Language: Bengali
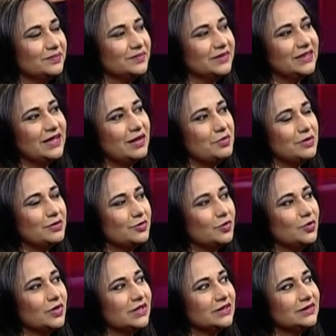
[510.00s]
মানে আমি
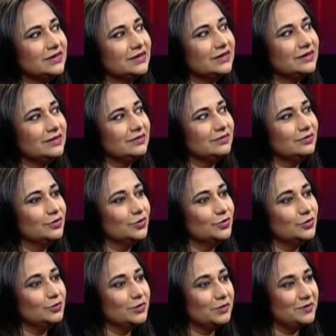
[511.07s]
কলকাতাকে
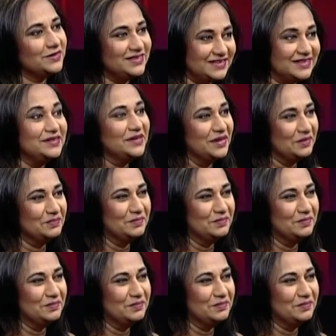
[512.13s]
নতুনভাবে চিনলাম